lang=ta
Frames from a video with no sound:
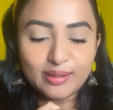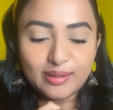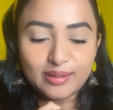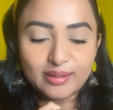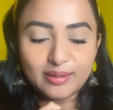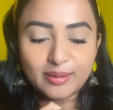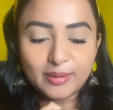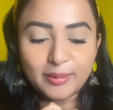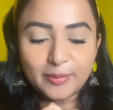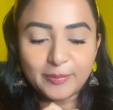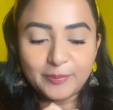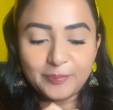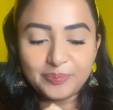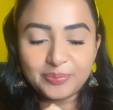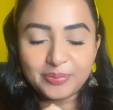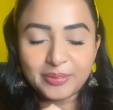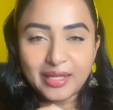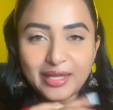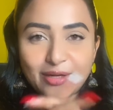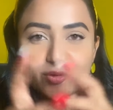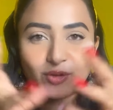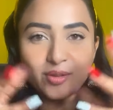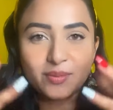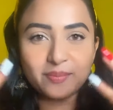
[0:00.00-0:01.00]
um,
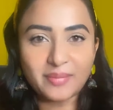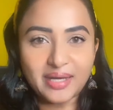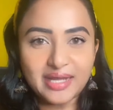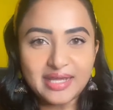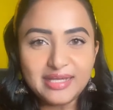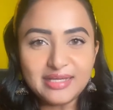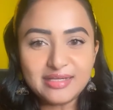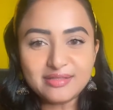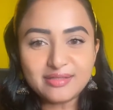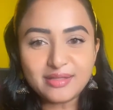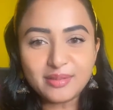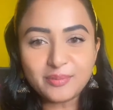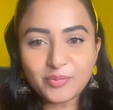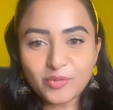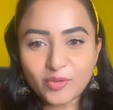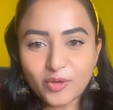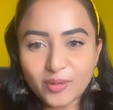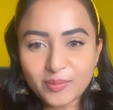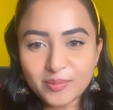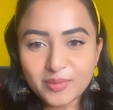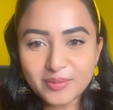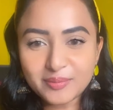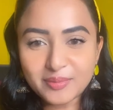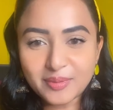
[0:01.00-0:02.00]
என்னோட மைக்கு தான்
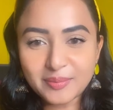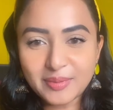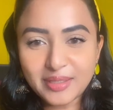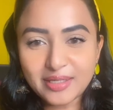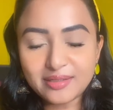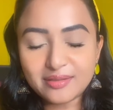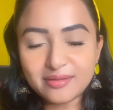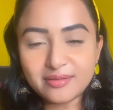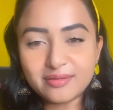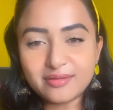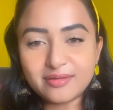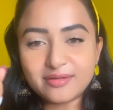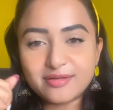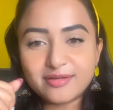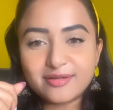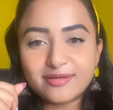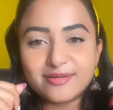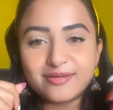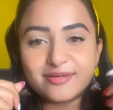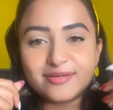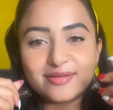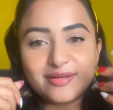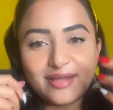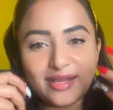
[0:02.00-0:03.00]
ப்ராப்ளம் அப்படின்னு
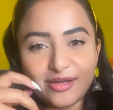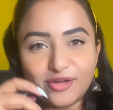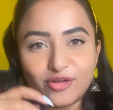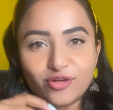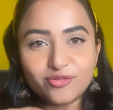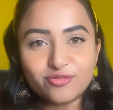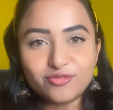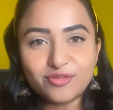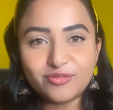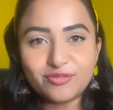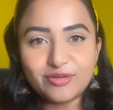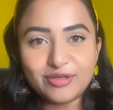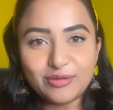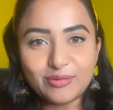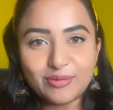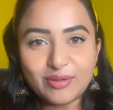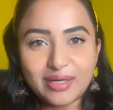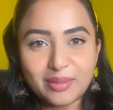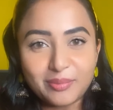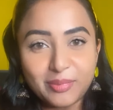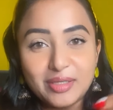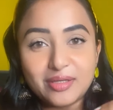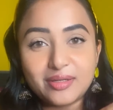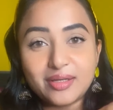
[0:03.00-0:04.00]
எண்ட் ஆஃப் த வீடியோ
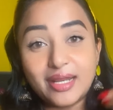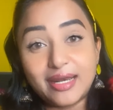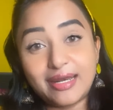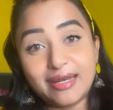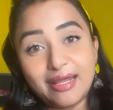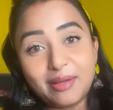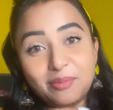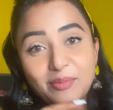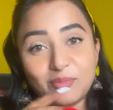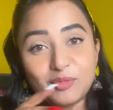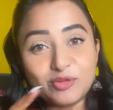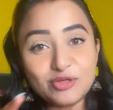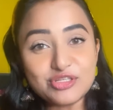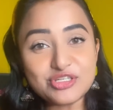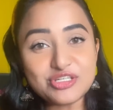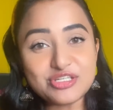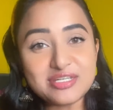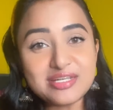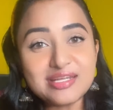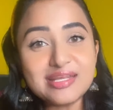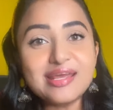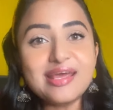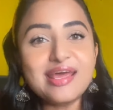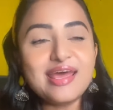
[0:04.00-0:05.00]
ஐ மீன் எல்லாம்
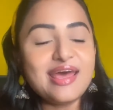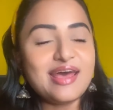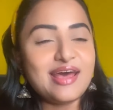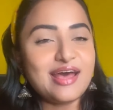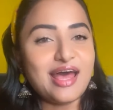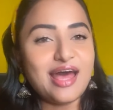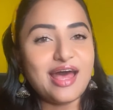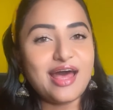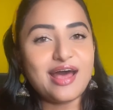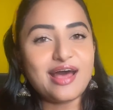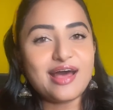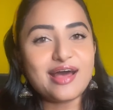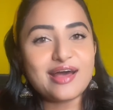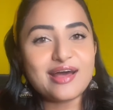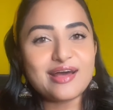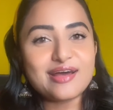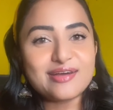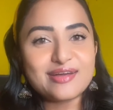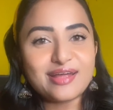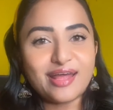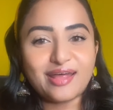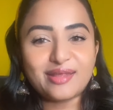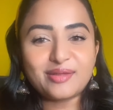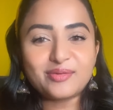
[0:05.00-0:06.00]
முடிச்சுட்டு
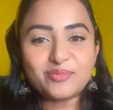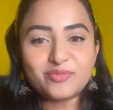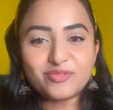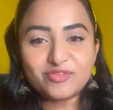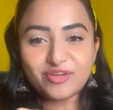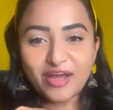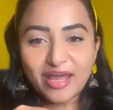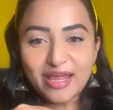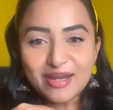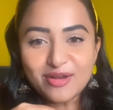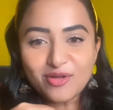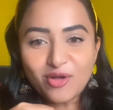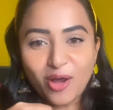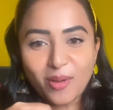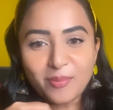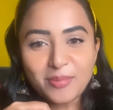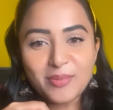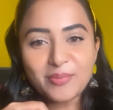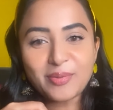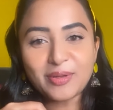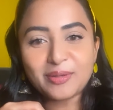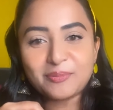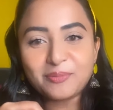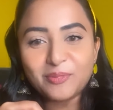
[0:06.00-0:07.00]
ஃபைல் uh,
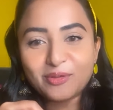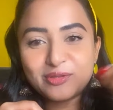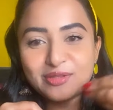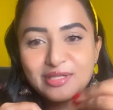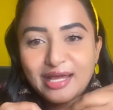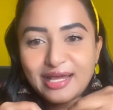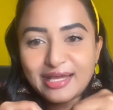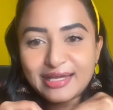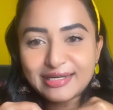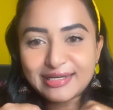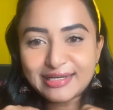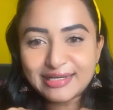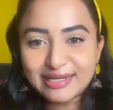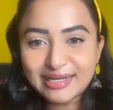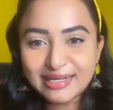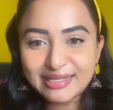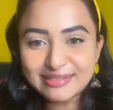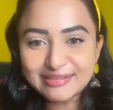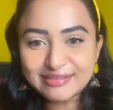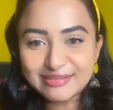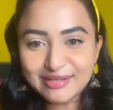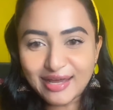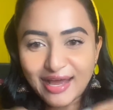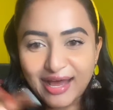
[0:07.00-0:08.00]
காப்பி பண்ணும்போது தான் ஐ
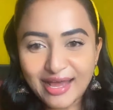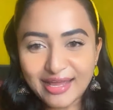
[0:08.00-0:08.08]
ரியலைஸ்ட்